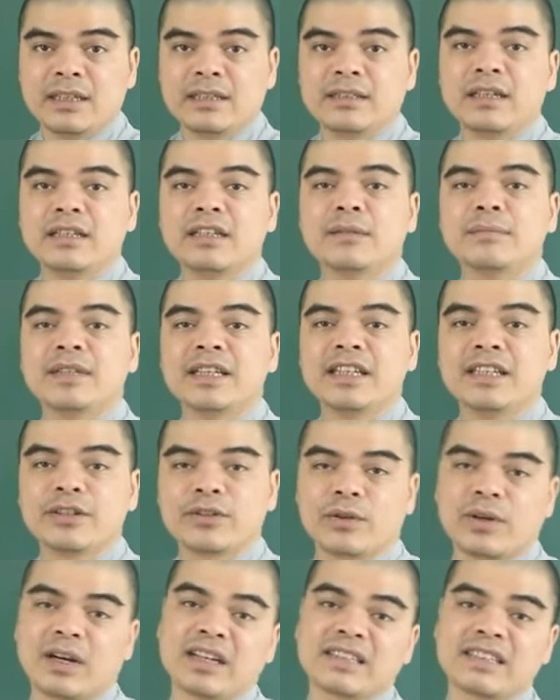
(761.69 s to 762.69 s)
giờ nhâm tí thì
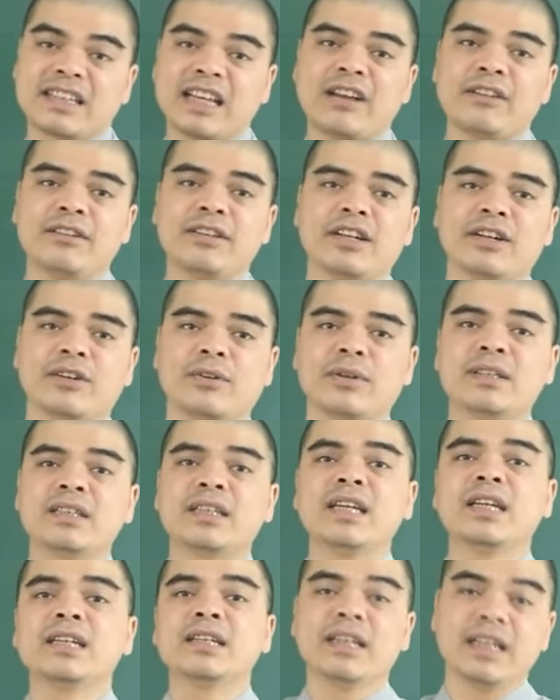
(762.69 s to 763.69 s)
có các sao như là có
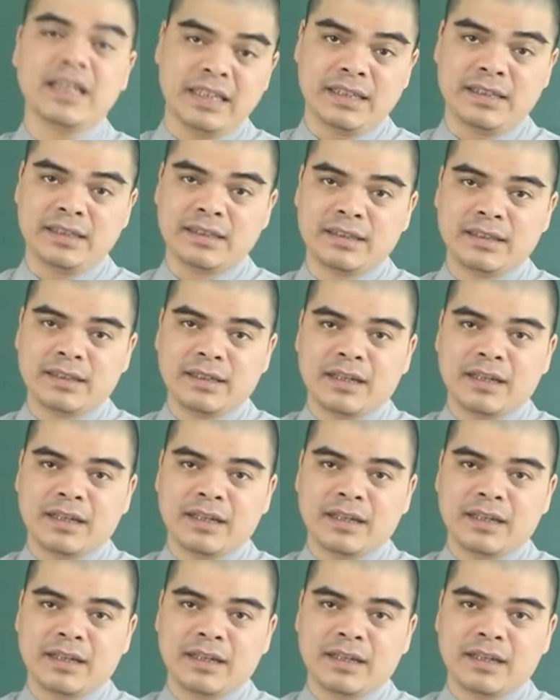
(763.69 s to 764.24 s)
thiên hình